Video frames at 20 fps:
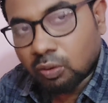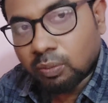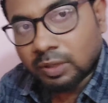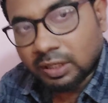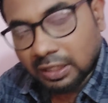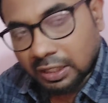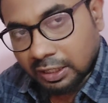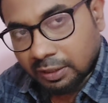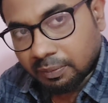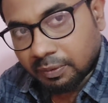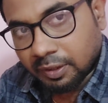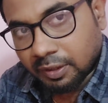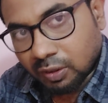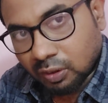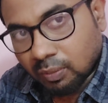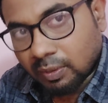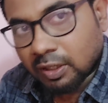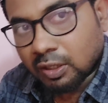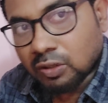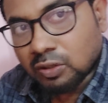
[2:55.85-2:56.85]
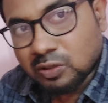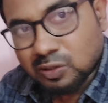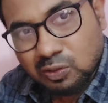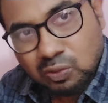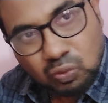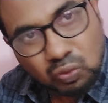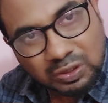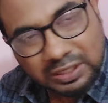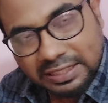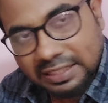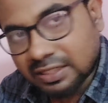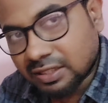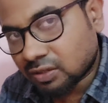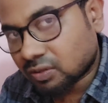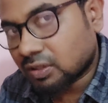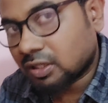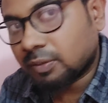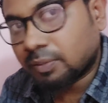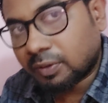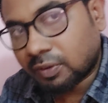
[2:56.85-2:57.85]
கவர்மெண்ட் கண்டிப்பாக இருக்கும் அண்ட் ஆல்சோ ஸ்கூல்
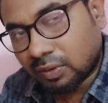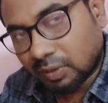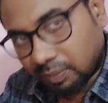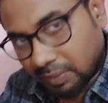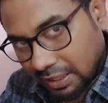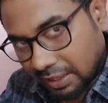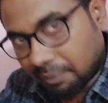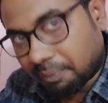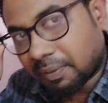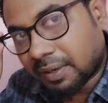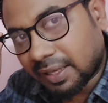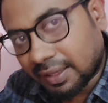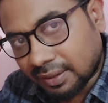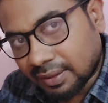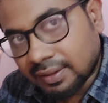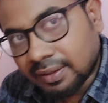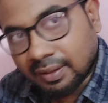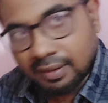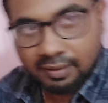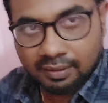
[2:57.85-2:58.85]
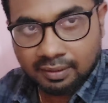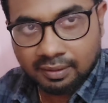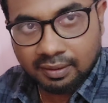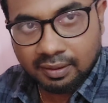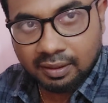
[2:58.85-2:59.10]
டீச்சர்ஸ் ஹெல்ப் பண்ணுவாங்க பயப்படாதீங்க